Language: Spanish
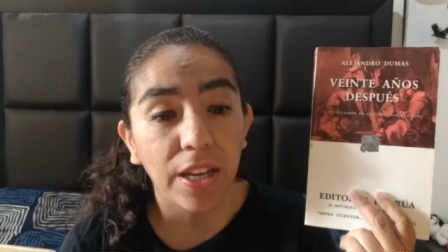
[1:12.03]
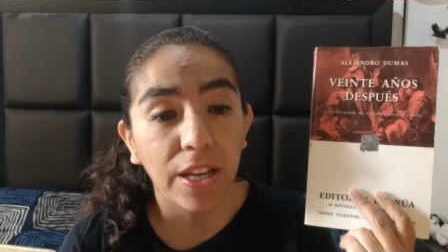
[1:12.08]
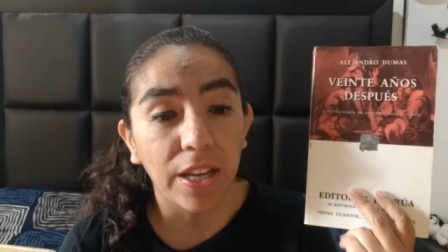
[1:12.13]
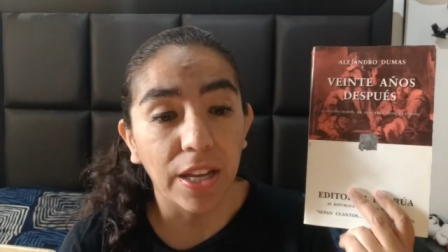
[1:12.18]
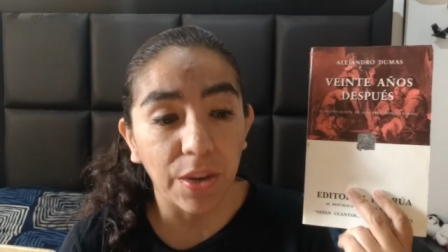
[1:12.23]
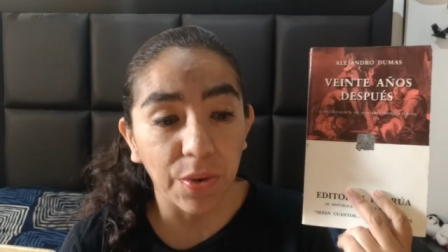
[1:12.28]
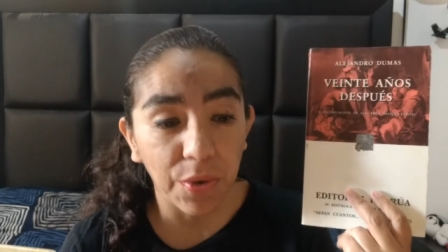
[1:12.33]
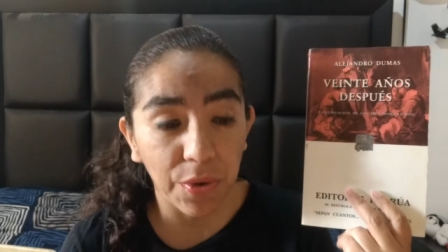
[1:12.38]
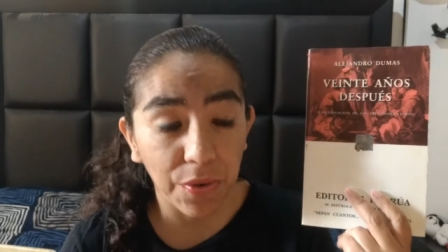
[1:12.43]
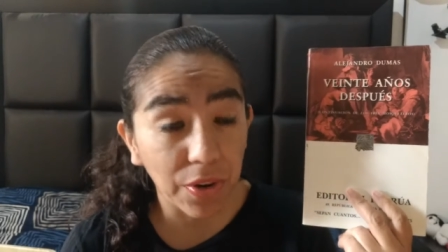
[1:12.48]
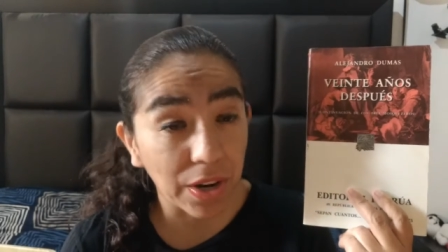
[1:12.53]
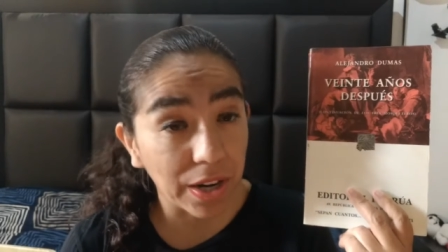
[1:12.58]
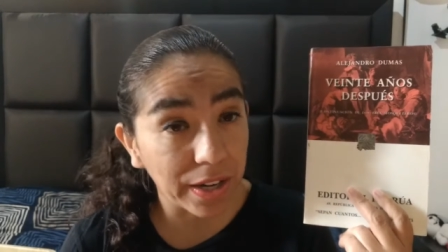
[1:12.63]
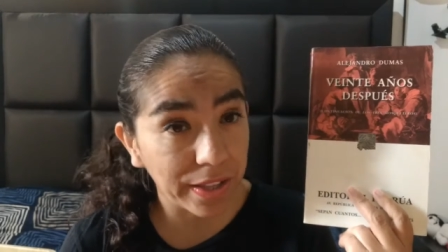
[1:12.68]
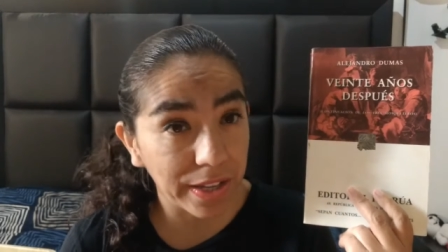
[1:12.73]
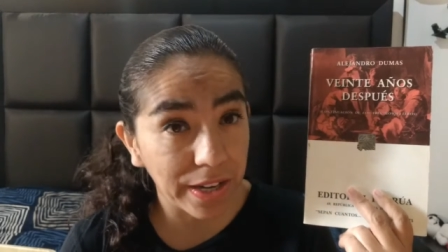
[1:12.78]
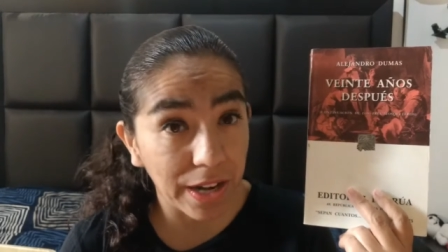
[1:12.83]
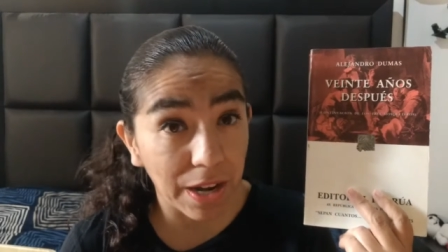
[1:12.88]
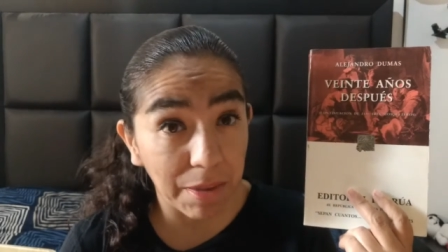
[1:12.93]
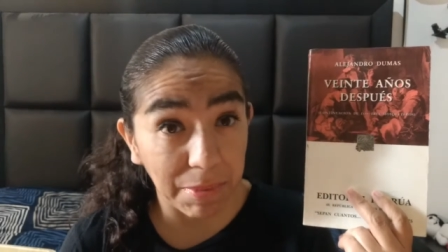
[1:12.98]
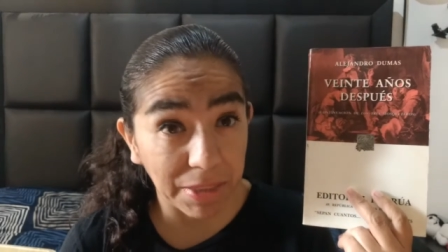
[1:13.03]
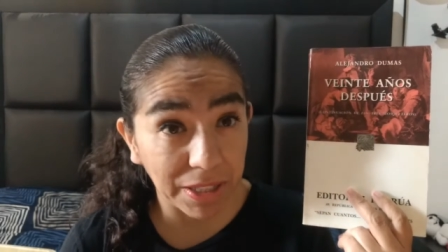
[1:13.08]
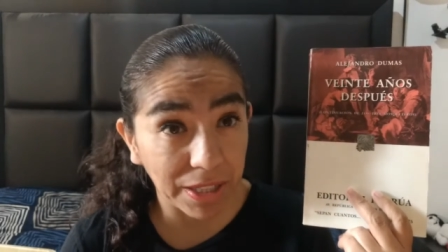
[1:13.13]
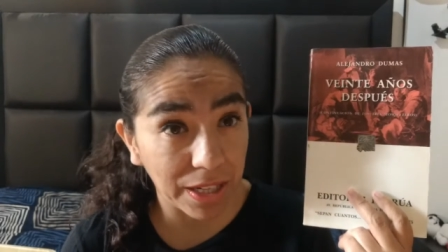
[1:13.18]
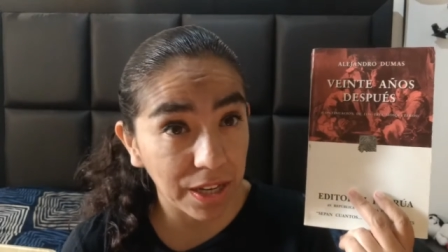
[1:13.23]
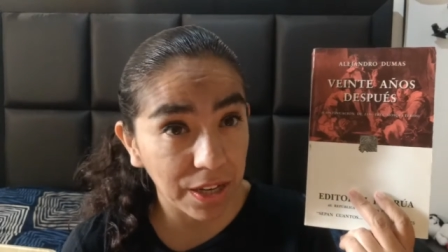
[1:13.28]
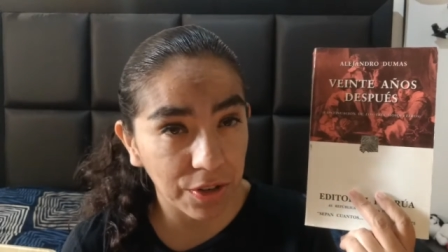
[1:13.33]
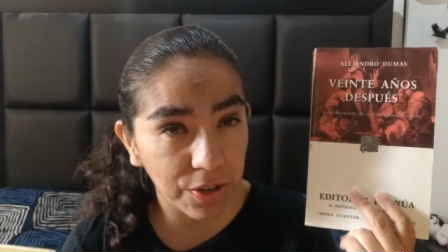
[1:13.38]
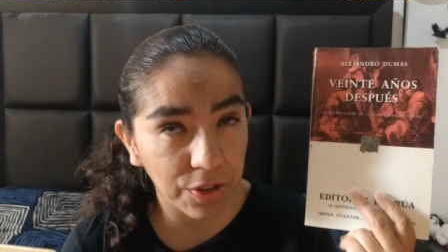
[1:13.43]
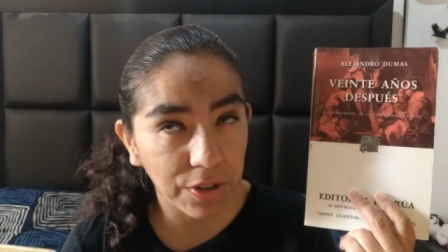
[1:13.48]
el nuevo cardenal
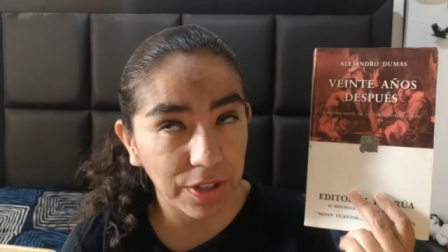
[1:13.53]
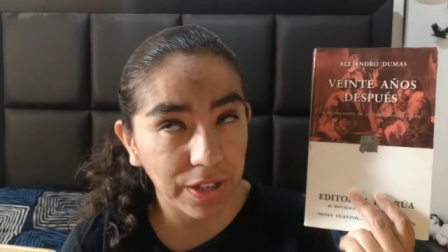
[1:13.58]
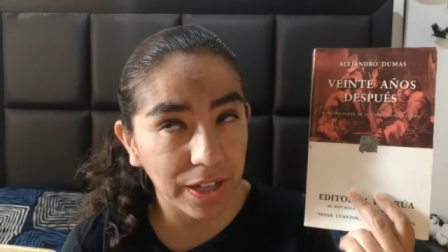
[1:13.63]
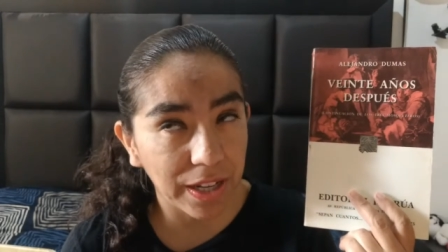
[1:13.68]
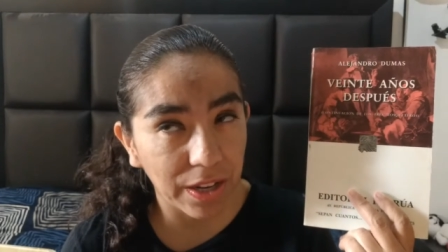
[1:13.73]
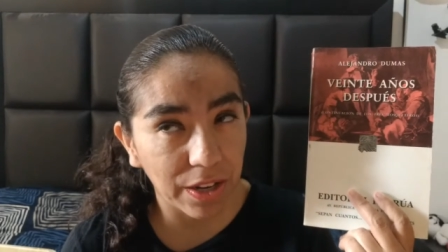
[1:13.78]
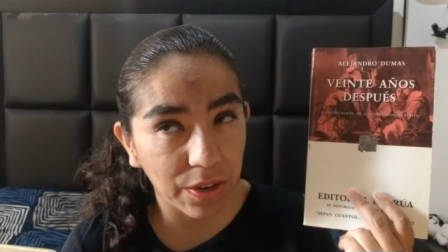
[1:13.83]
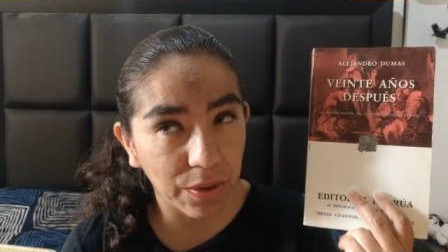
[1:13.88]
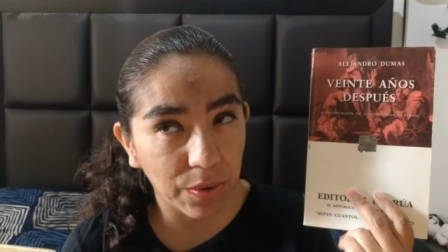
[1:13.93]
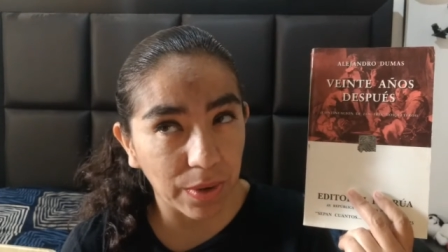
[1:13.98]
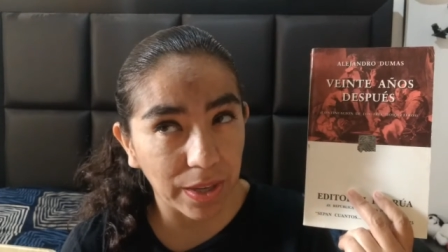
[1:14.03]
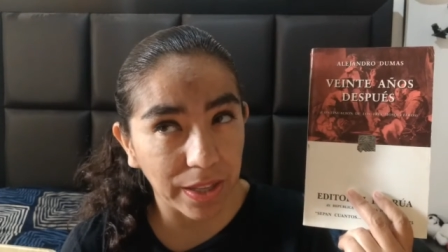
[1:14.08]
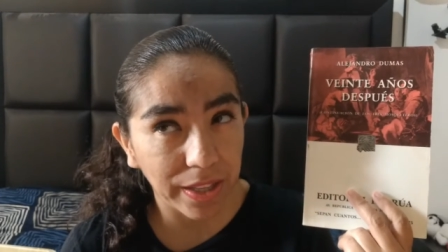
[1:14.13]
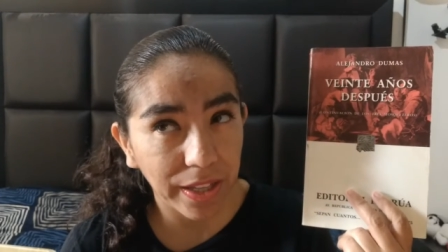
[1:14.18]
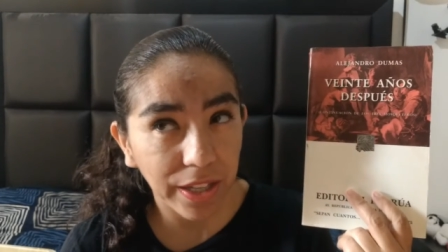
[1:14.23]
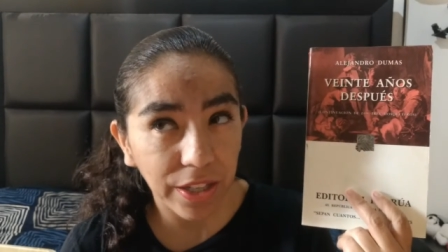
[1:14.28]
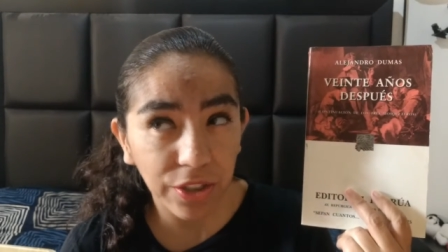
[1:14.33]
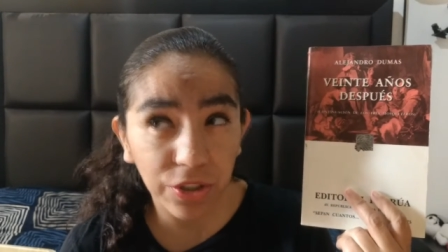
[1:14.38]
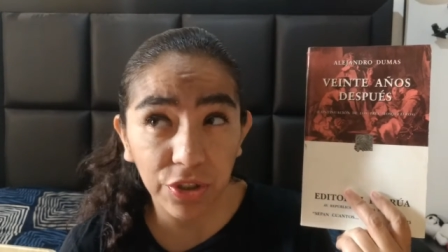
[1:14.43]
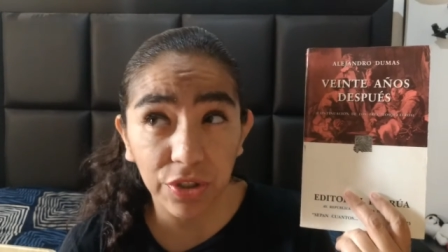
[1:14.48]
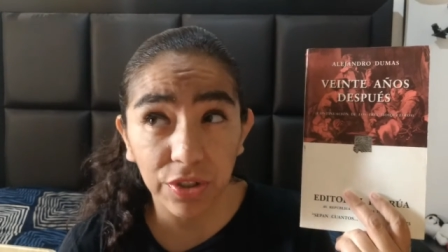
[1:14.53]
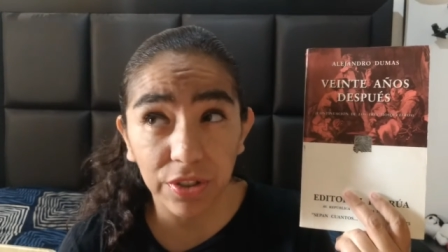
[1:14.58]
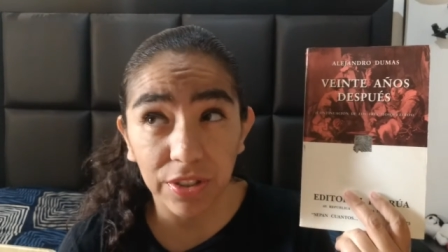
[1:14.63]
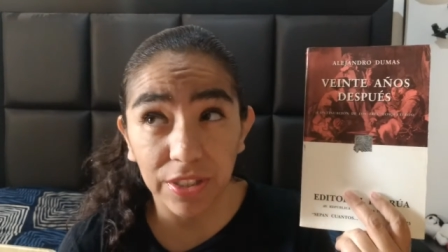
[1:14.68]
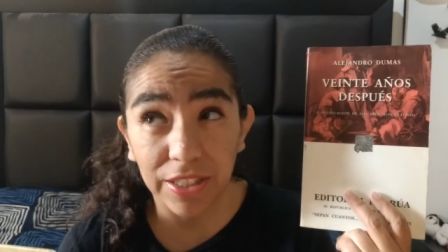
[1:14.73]
Mazarino, el cual de hecho